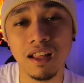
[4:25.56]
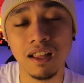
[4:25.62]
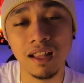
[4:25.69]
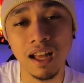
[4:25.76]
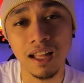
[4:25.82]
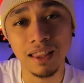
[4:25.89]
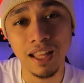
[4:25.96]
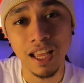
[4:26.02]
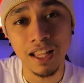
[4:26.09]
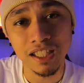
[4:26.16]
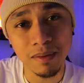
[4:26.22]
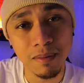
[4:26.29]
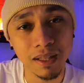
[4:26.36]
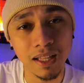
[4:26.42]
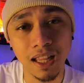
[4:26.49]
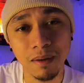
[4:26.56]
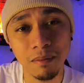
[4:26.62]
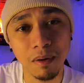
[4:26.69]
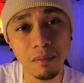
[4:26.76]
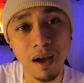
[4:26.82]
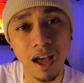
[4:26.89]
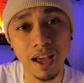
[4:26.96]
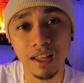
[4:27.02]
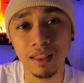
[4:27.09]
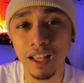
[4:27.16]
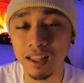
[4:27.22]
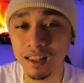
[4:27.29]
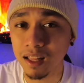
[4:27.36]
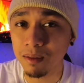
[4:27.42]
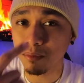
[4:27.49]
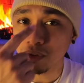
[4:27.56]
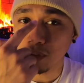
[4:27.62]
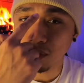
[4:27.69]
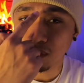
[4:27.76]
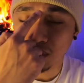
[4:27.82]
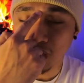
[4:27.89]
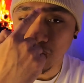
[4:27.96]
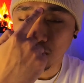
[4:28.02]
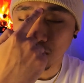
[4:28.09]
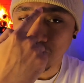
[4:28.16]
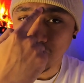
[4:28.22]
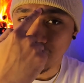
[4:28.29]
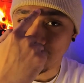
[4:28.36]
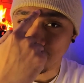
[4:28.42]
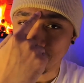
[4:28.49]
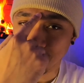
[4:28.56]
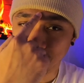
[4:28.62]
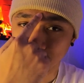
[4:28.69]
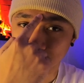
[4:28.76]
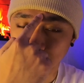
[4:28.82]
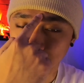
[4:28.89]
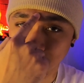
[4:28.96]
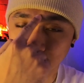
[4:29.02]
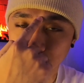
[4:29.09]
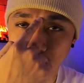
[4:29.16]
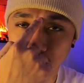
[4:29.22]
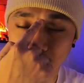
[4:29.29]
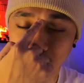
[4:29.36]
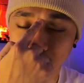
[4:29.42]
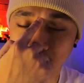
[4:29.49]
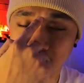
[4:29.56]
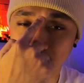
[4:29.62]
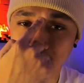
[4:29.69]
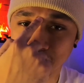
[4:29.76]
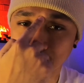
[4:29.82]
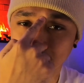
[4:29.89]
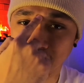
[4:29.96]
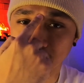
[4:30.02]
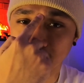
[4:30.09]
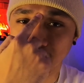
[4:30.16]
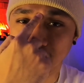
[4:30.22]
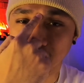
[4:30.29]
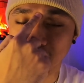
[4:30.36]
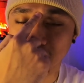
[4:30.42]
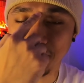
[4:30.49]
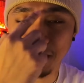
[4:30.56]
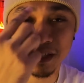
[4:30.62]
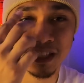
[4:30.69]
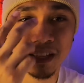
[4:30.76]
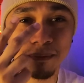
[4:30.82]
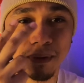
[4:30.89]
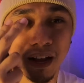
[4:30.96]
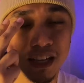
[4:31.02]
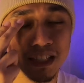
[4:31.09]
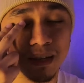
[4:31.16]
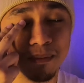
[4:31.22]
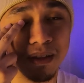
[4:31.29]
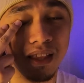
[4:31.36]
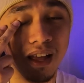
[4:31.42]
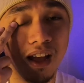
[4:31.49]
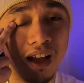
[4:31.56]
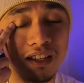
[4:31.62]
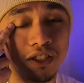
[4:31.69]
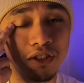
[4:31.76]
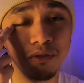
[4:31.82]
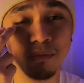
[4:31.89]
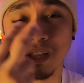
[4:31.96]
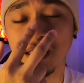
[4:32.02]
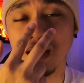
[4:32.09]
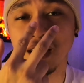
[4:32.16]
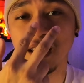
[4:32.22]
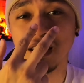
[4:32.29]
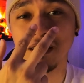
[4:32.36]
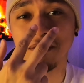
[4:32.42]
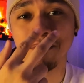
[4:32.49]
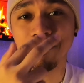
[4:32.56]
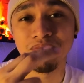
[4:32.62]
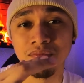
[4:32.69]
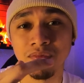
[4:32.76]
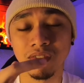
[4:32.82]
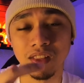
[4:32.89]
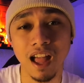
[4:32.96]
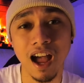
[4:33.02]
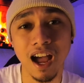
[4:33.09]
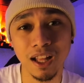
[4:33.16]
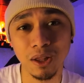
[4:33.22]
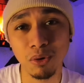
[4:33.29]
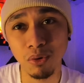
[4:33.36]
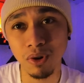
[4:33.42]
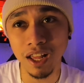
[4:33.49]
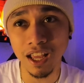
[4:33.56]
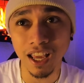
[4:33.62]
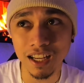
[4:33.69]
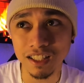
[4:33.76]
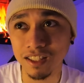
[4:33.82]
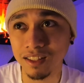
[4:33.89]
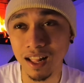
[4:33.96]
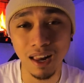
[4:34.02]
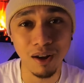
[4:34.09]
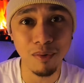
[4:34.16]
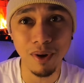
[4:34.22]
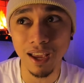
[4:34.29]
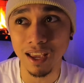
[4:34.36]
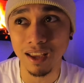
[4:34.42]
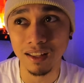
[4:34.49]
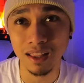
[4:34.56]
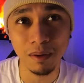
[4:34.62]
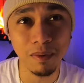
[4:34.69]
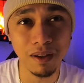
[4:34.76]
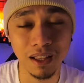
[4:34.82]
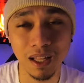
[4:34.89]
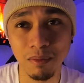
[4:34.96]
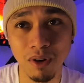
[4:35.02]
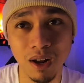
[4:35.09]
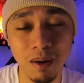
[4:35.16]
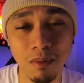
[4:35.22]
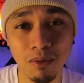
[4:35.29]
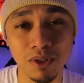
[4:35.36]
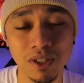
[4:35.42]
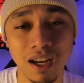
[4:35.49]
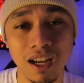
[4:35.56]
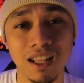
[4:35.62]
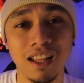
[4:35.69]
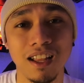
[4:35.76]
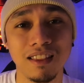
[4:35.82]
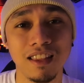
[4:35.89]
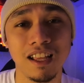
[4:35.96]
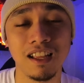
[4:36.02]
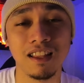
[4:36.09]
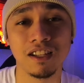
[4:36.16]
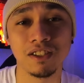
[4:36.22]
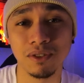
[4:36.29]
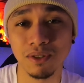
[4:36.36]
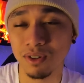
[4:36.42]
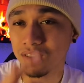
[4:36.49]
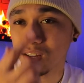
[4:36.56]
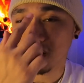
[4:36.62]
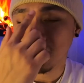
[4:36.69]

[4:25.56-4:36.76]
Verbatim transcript: nakatingin sa mata ng babae, tignan mo yung dito niya no itong gitna ng mata niya kasi minsan pagka sa mata ka kasi tumitingin nakakaduling eh kasi dalawa eh di ba di mo alam kung saan ka titingin eh so